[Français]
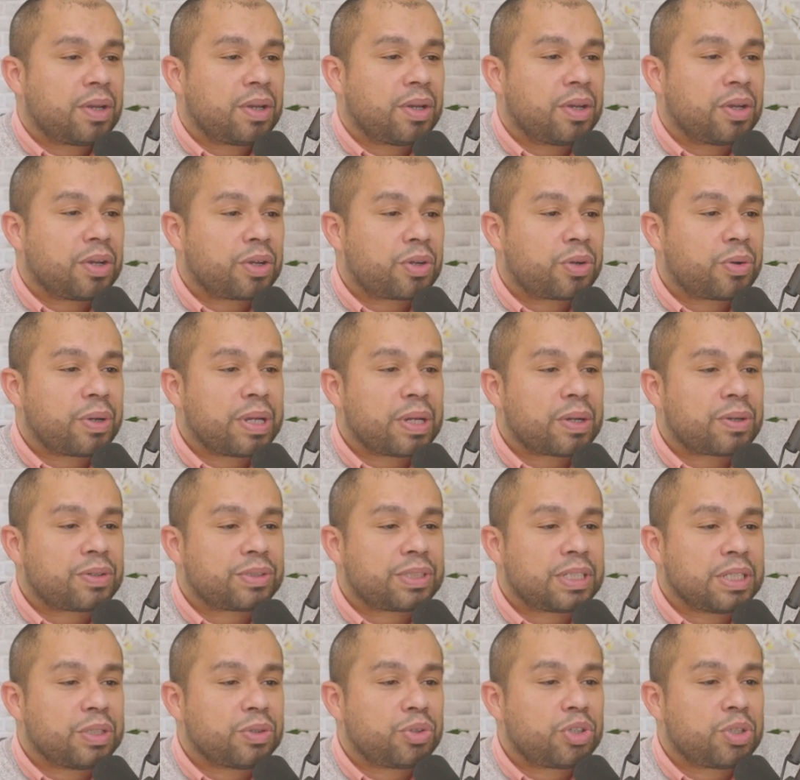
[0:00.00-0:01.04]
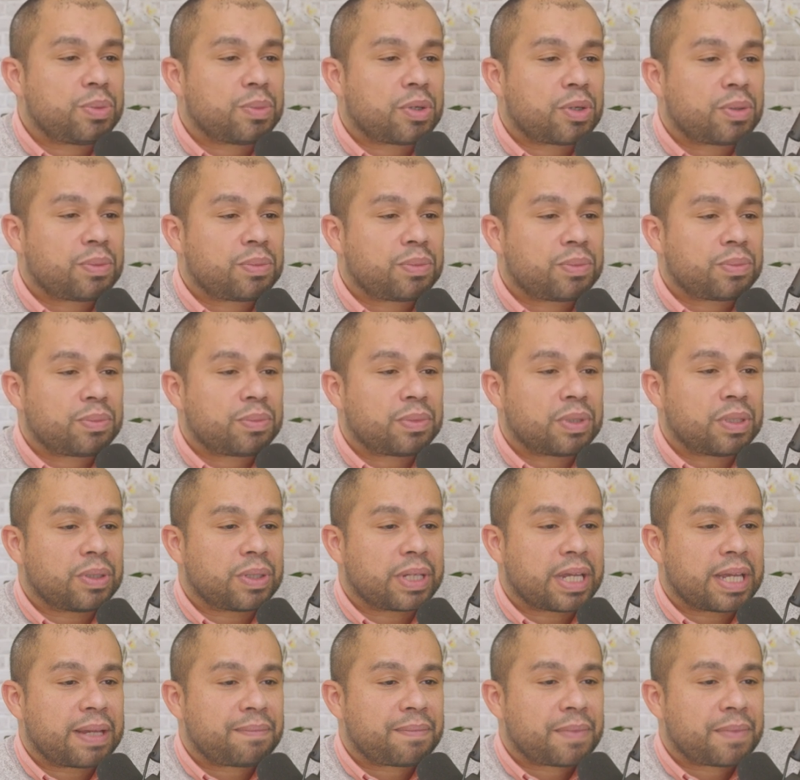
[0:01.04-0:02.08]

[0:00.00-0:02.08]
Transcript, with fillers: euh, cohérence des documents, ok.